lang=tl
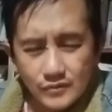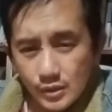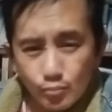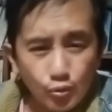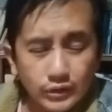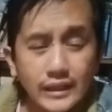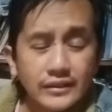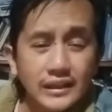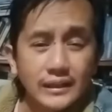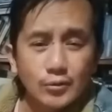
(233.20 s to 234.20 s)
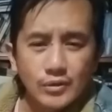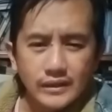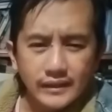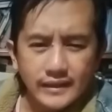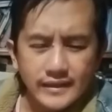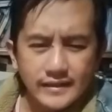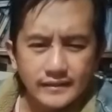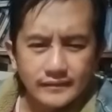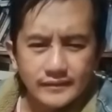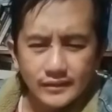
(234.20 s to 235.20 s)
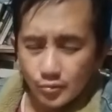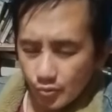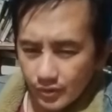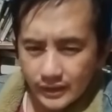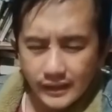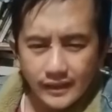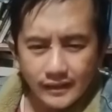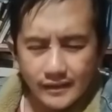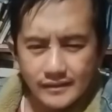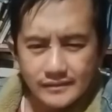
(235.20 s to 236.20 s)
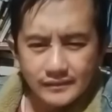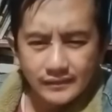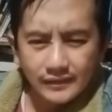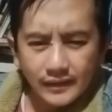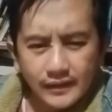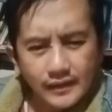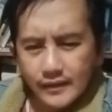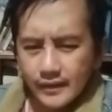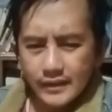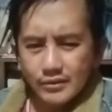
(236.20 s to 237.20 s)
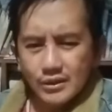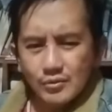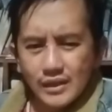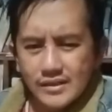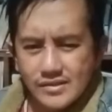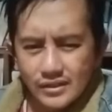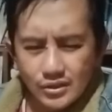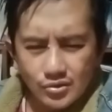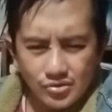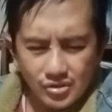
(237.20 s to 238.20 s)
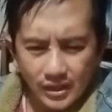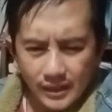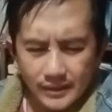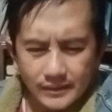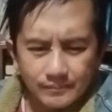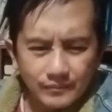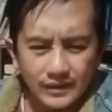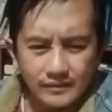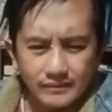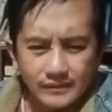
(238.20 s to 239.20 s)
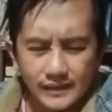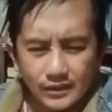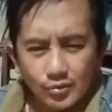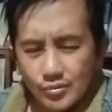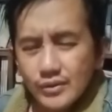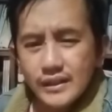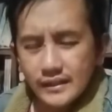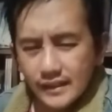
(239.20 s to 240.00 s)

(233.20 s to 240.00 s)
Di importante kang lugar ti kararag. Iturong ti anak na. Dagito wagas iti Diyos nga iturong na